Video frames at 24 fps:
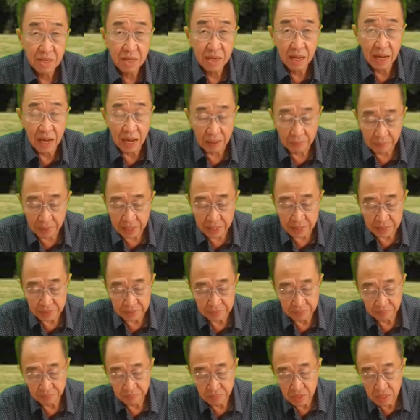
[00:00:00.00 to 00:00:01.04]
Amin.
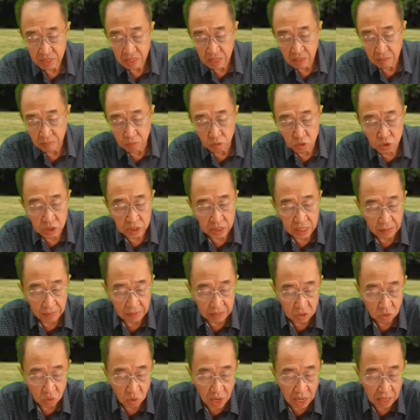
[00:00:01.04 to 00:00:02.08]
Puji nama
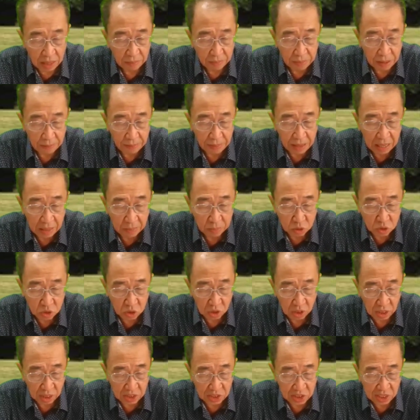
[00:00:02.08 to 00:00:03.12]
Tuhan Bapak Ibu
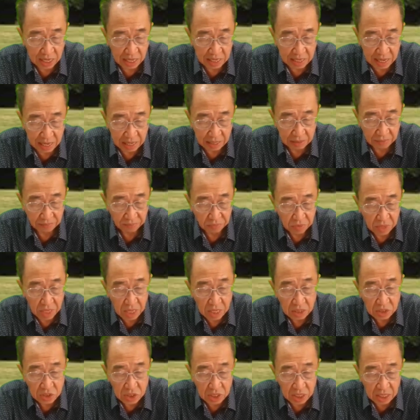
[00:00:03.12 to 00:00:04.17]
Saudara sekalian.
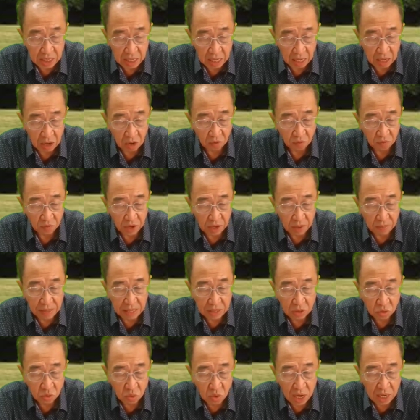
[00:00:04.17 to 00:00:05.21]
Jikalau
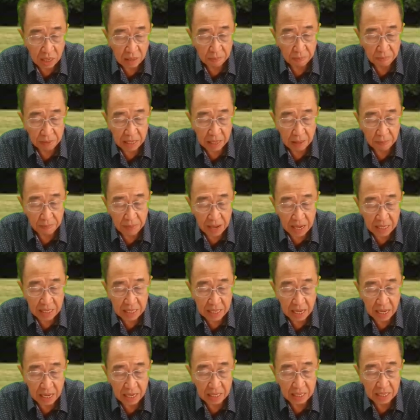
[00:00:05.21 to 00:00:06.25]
firman Tuhan pada pagi
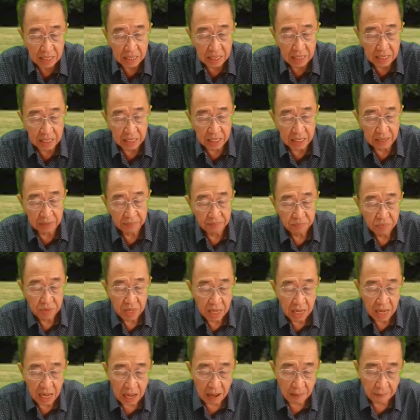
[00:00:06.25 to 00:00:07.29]
hari ini
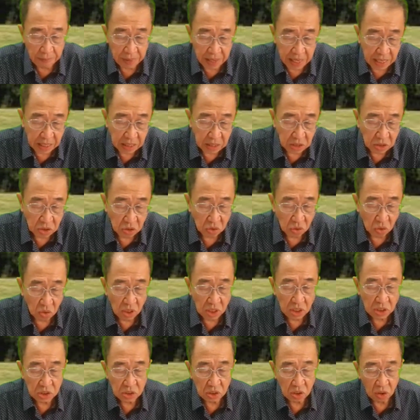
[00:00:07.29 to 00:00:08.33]
apa yang
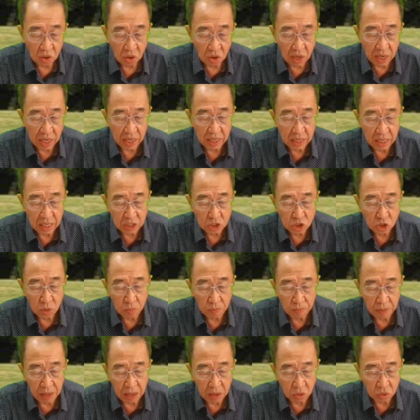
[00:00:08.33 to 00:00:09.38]
ditulis oleh
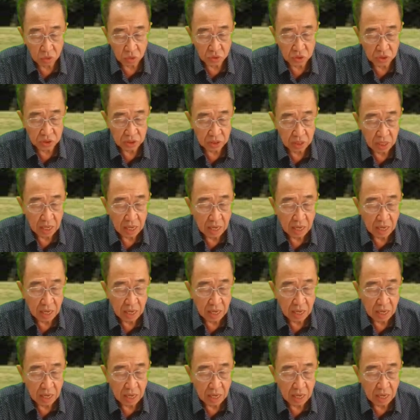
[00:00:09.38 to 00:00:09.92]
Rasul Paulus,